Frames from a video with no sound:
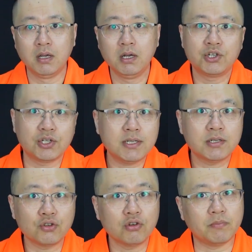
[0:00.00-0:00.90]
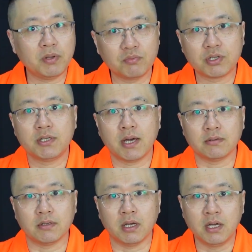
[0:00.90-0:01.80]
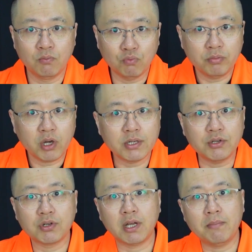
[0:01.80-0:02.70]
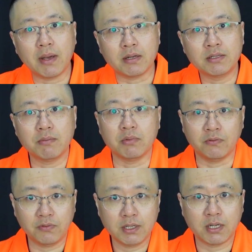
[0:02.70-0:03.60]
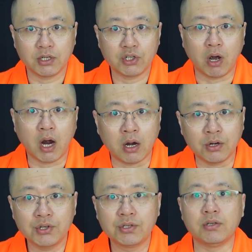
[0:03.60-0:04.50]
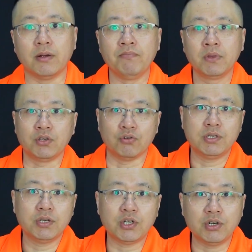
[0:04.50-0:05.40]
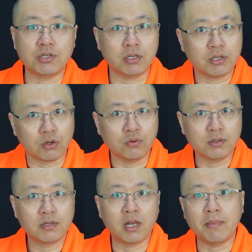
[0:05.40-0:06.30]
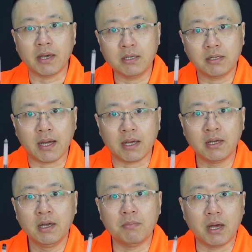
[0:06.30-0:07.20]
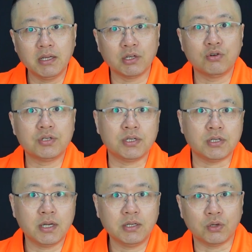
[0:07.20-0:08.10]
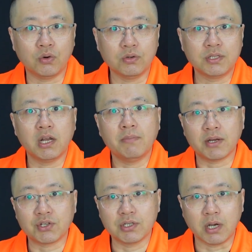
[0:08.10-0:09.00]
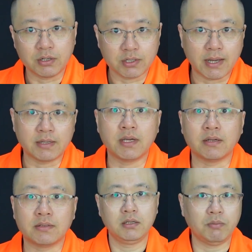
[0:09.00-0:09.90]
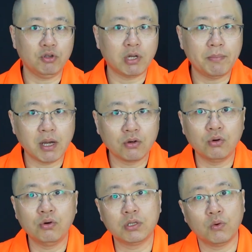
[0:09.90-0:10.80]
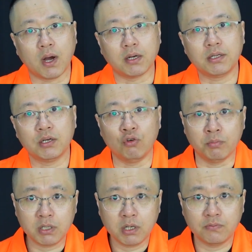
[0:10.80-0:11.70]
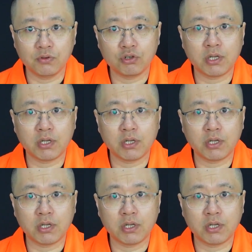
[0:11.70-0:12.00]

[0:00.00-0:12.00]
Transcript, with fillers: 实际操作呢，并不是这样子，目标人群来买的占比非常小，而是有一些小企业、小公司来买一台，买了以后几天以后再来买十几、二十台这样子，他们用来办公或者网店。我们的客服就